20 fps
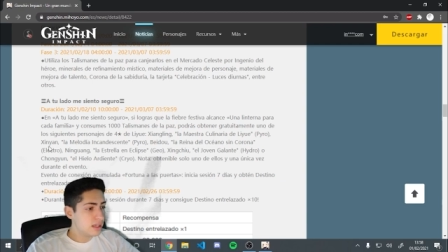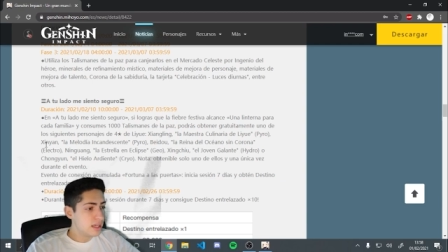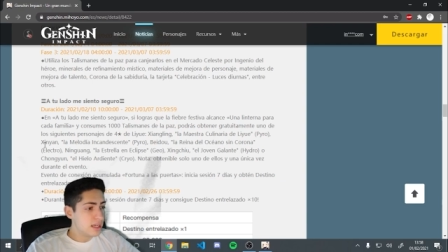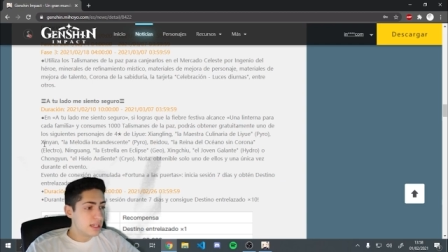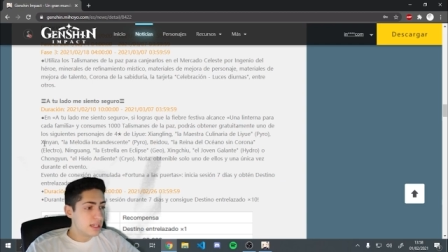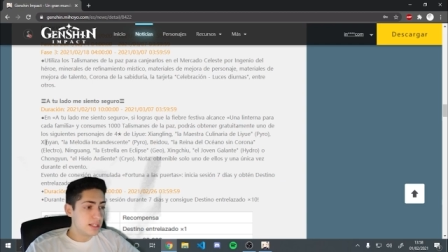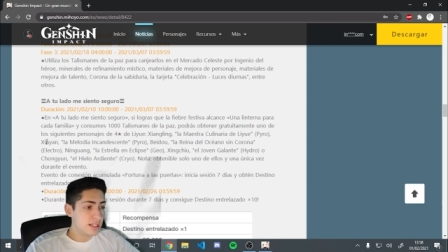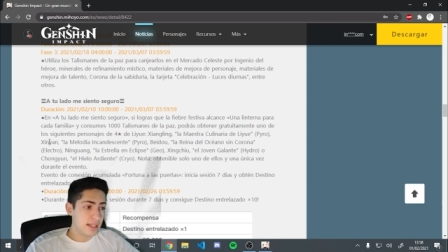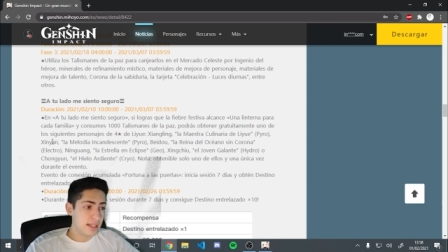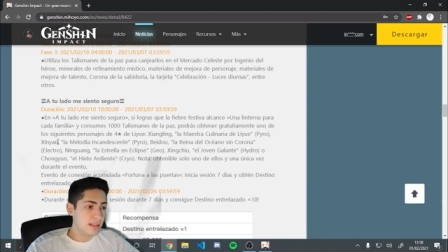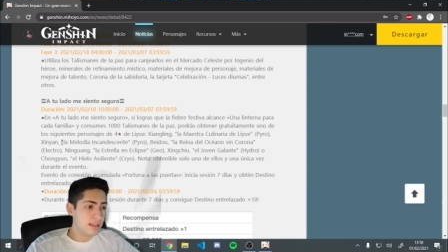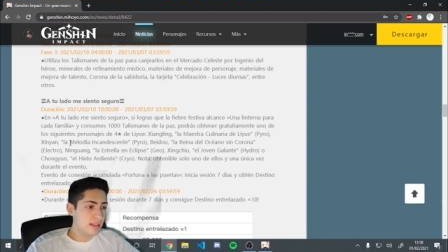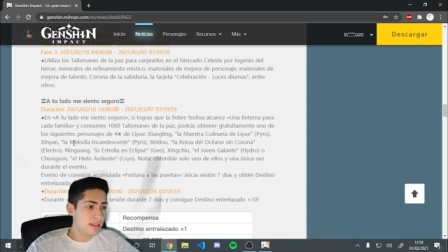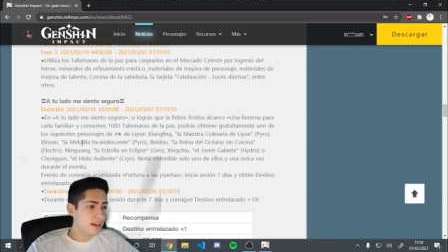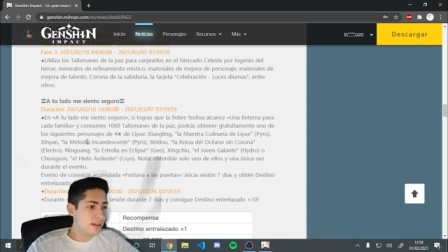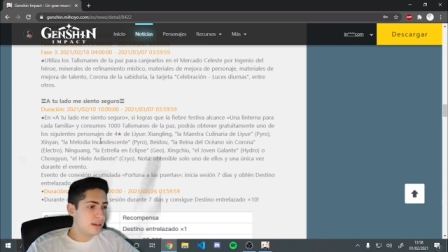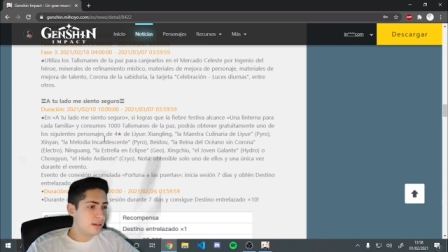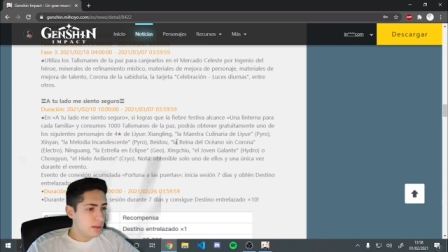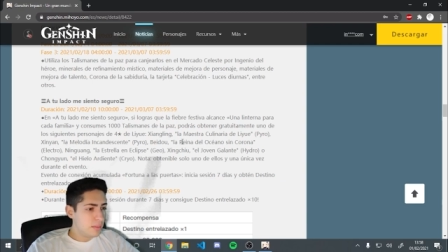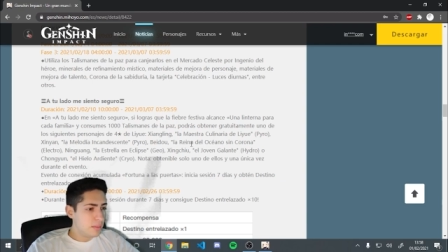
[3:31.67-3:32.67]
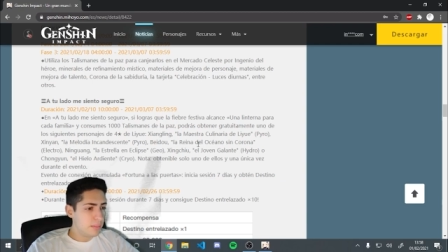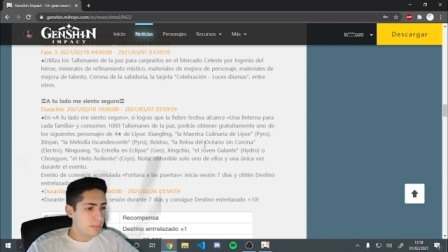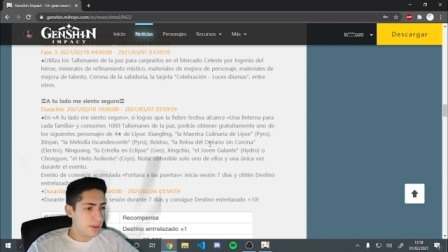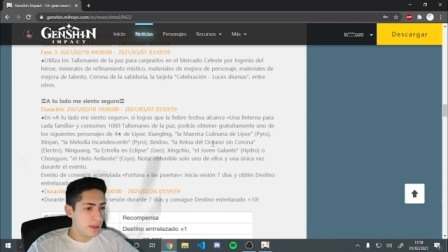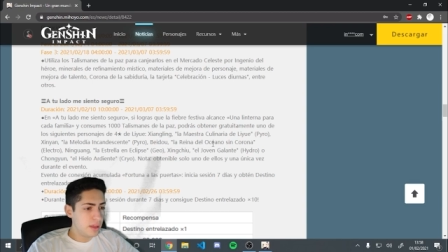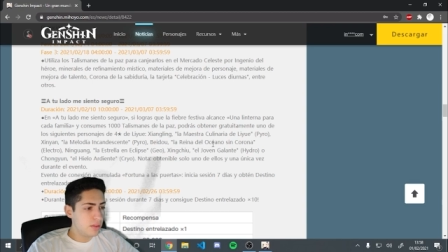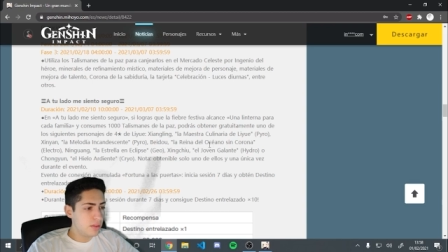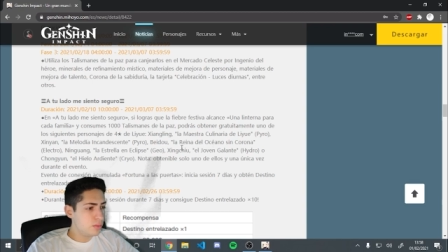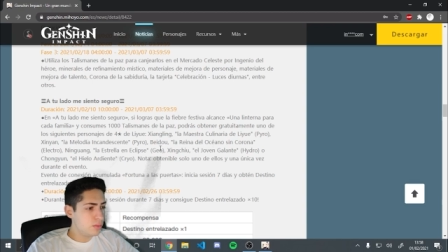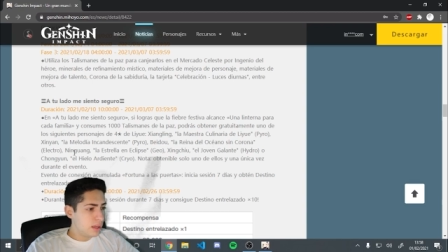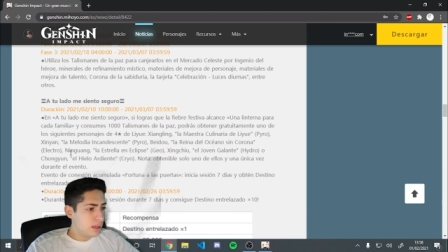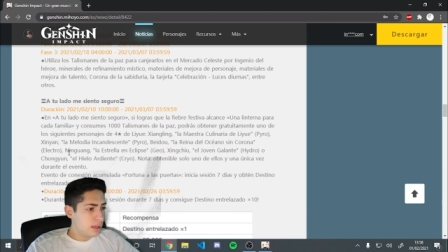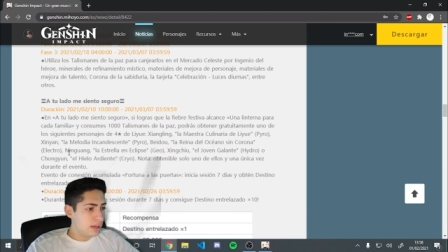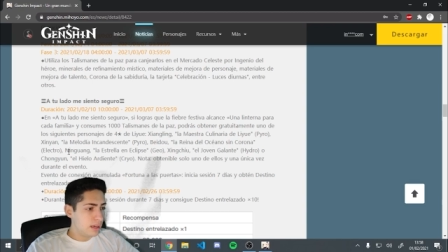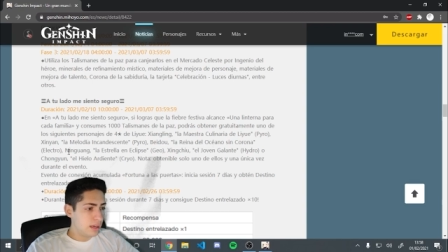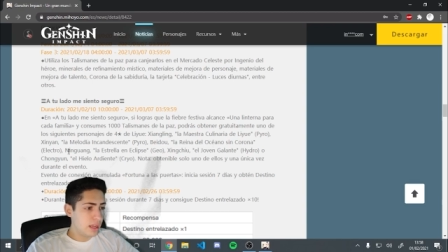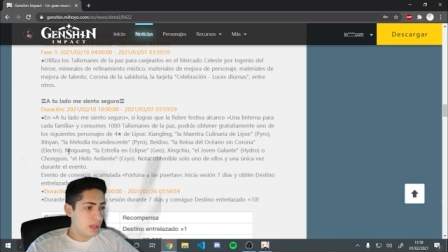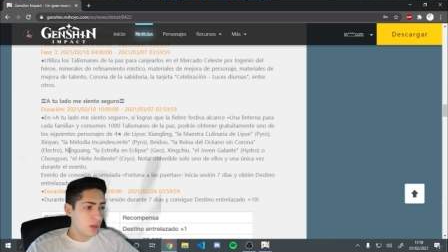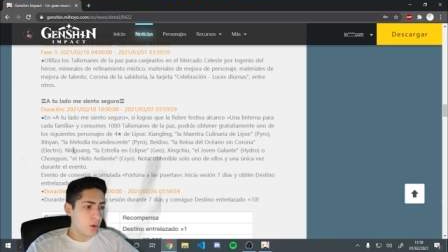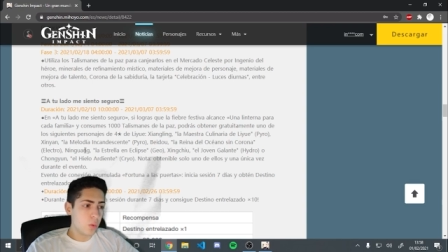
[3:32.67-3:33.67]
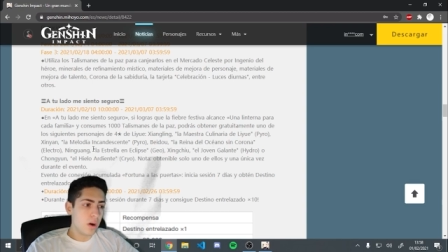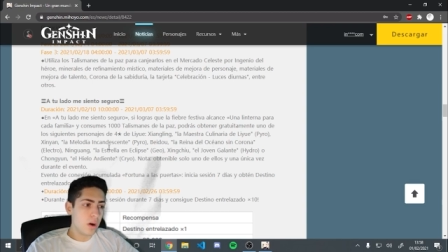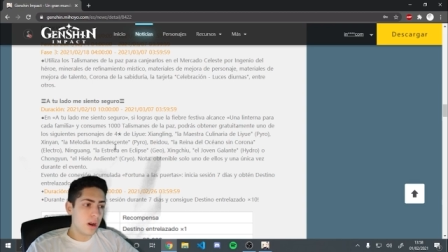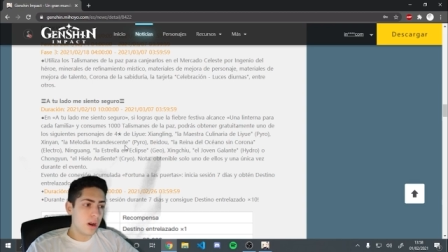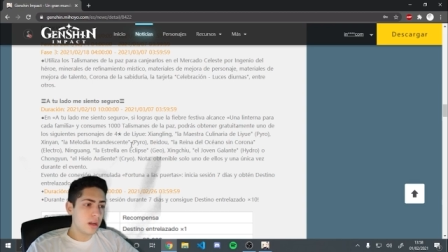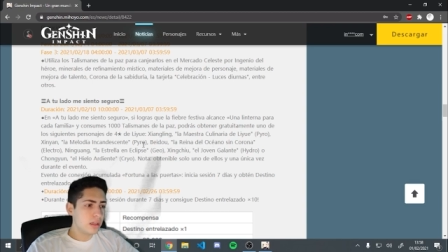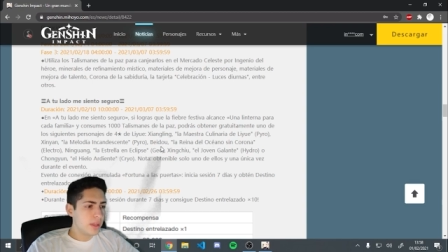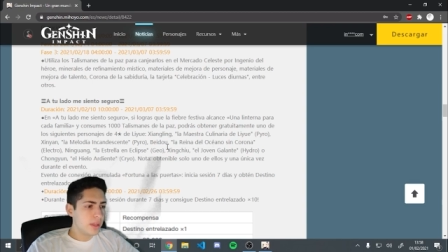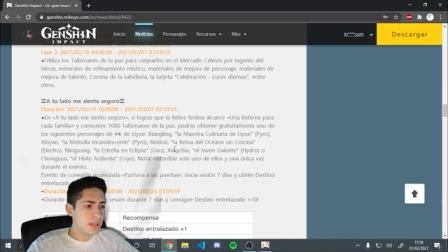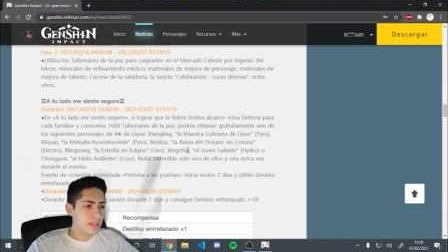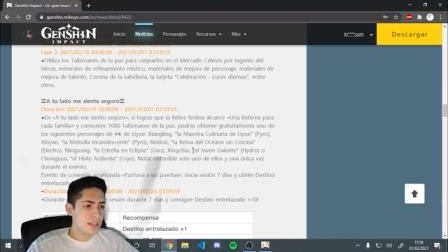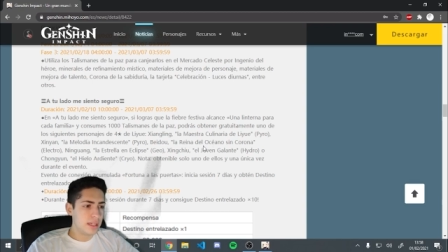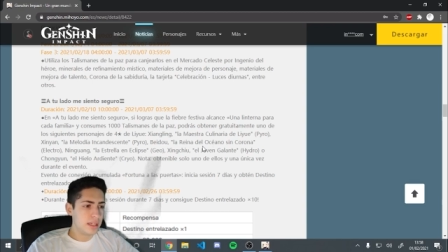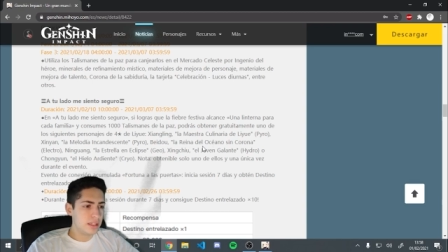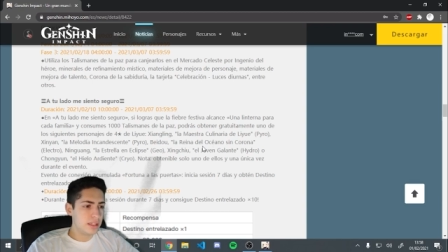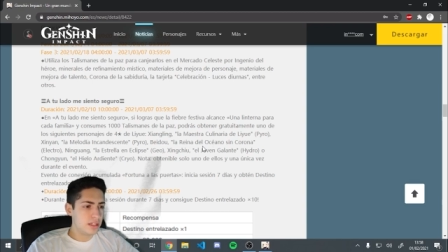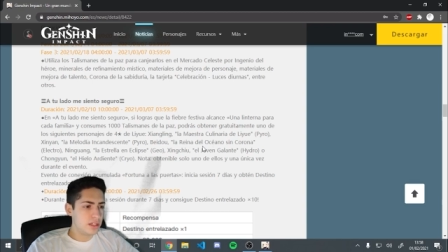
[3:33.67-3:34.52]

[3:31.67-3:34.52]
Xinjiang, Beidou, Xin